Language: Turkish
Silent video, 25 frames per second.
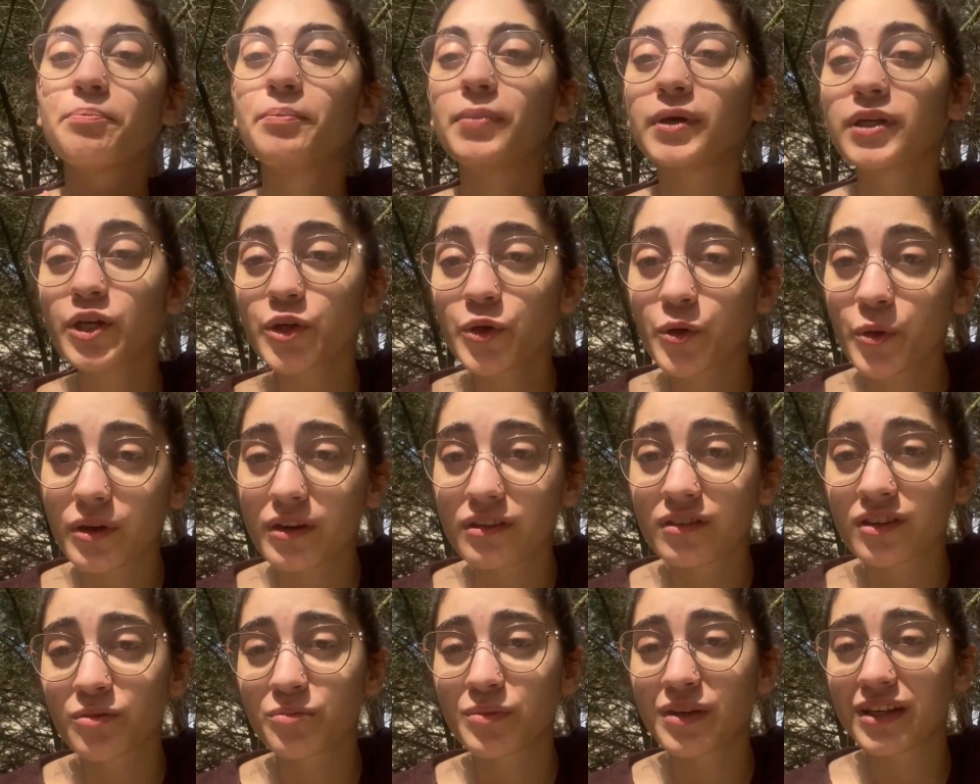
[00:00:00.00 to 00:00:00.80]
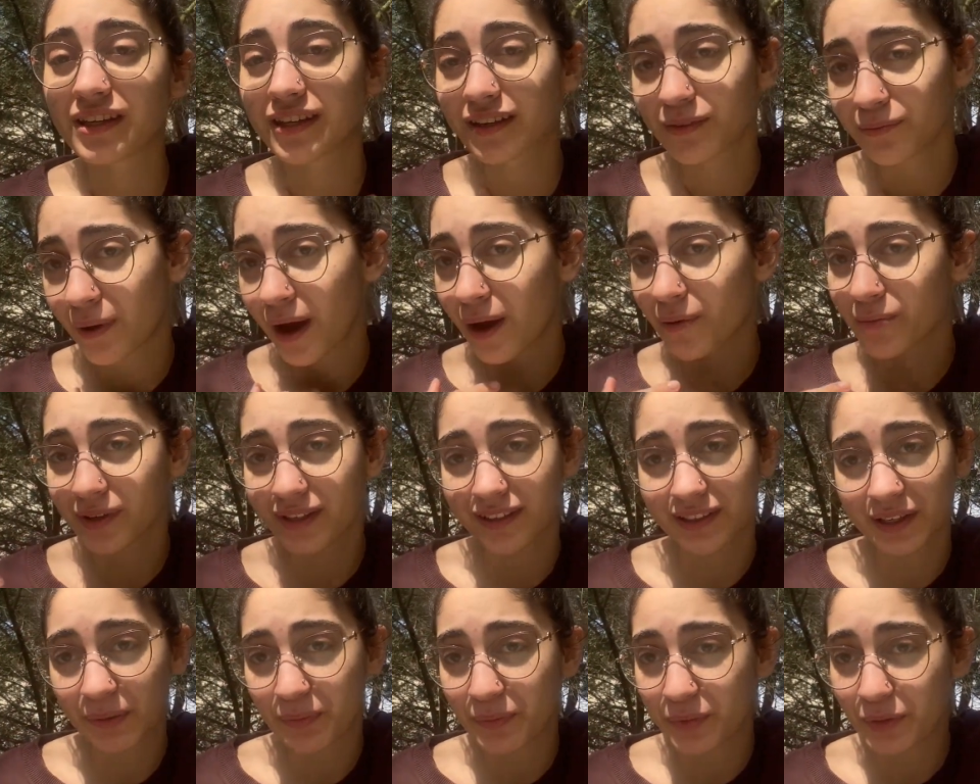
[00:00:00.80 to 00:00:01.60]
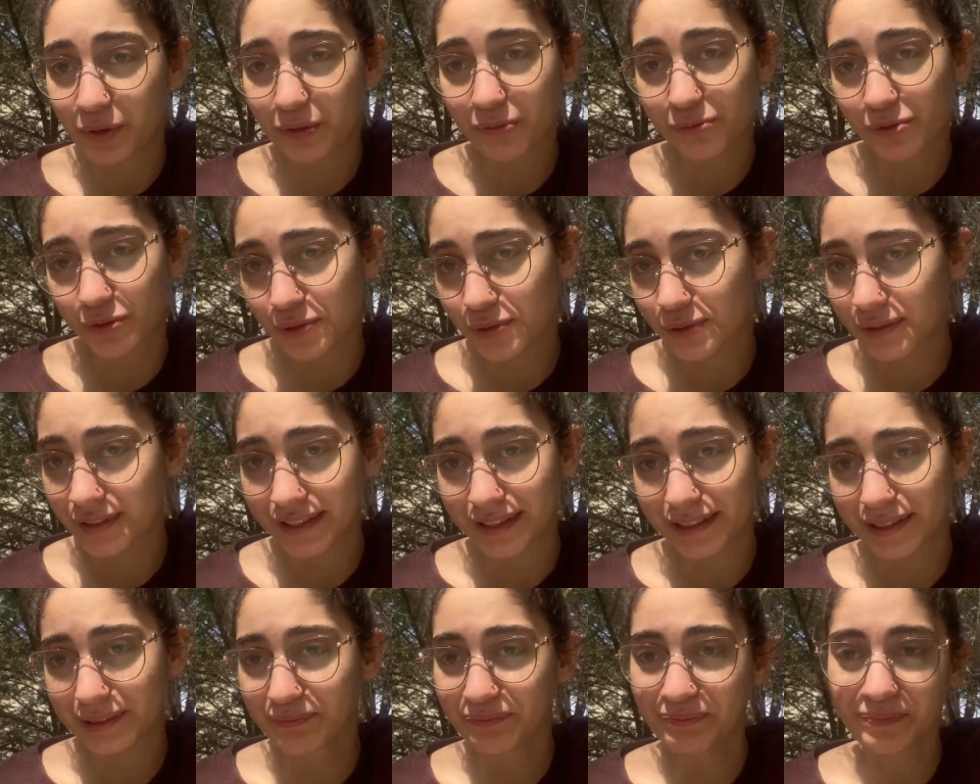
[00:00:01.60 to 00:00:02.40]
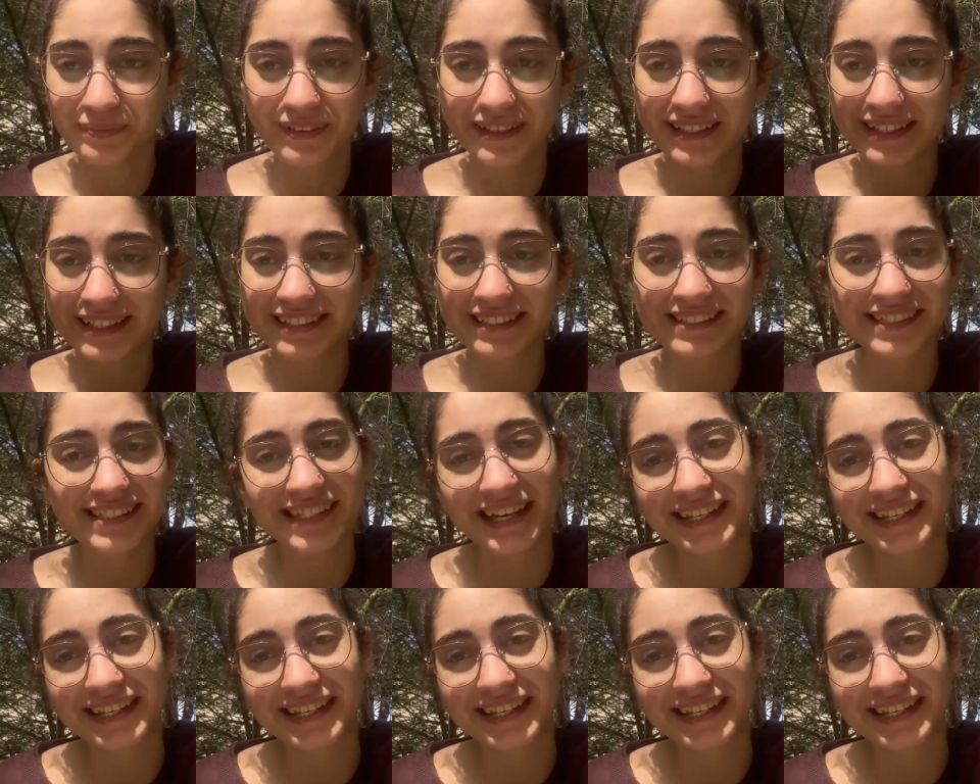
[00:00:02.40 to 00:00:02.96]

bana göre tabii ki ben bir kitap yorumcusu değilim yani ee,